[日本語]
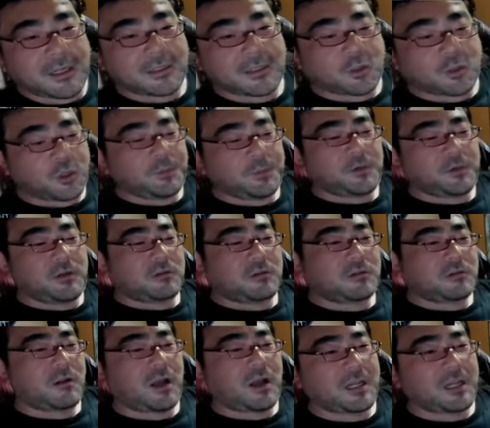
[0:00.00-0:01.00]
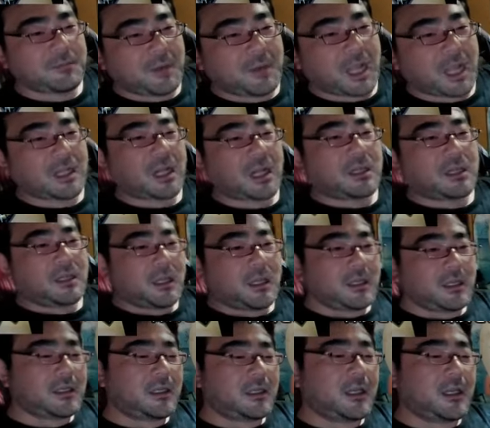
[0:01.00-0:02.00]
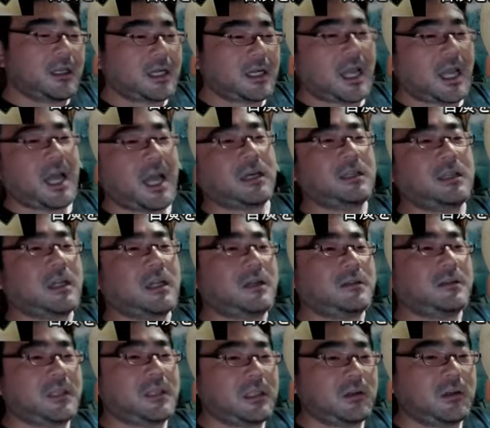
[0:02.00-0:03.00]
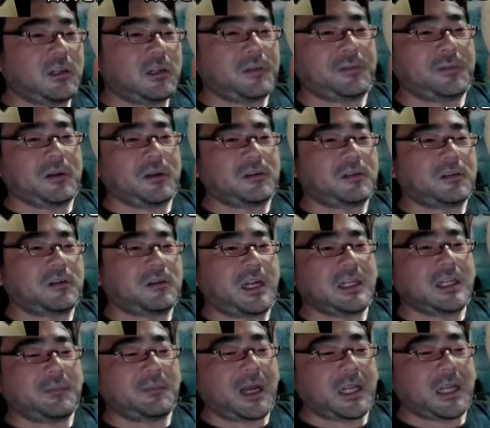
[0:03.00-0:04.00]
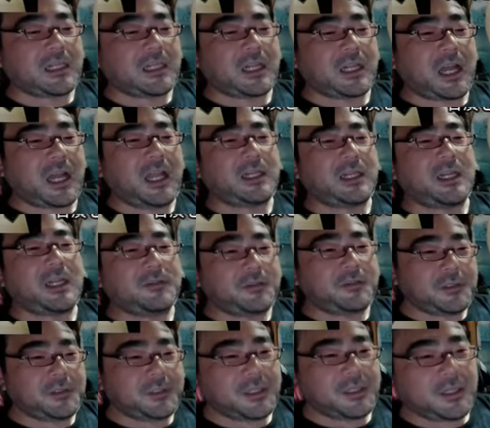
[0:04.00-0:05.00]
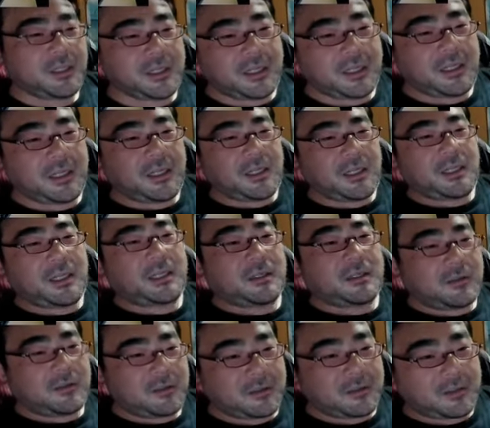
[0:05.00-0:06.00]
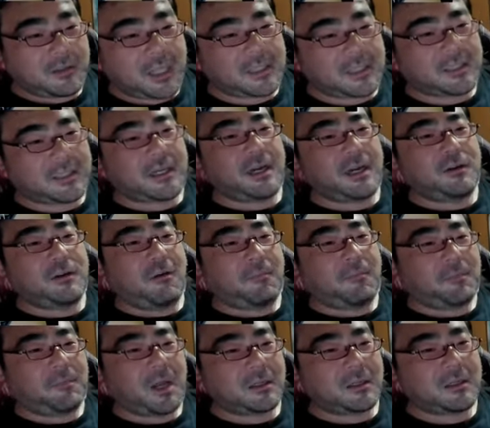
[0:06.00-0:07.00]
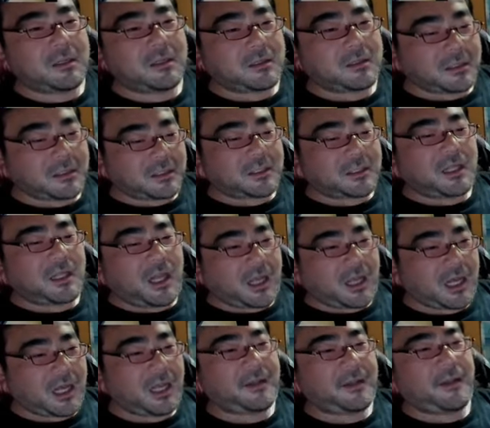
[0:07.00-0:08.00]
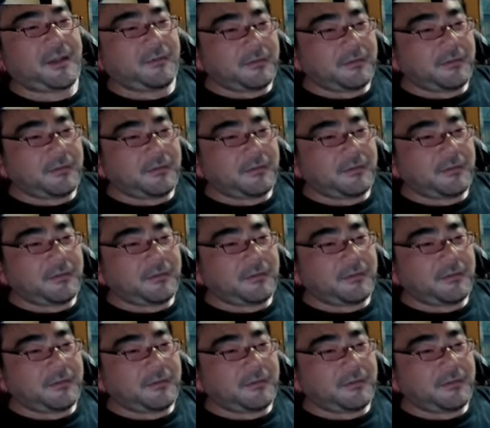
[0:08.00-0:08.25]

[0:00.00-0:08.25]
トリプルスコアに負けたって。火薬たるにトリプルスコアに負けたって書いてよ。閲覧600って書いてよ。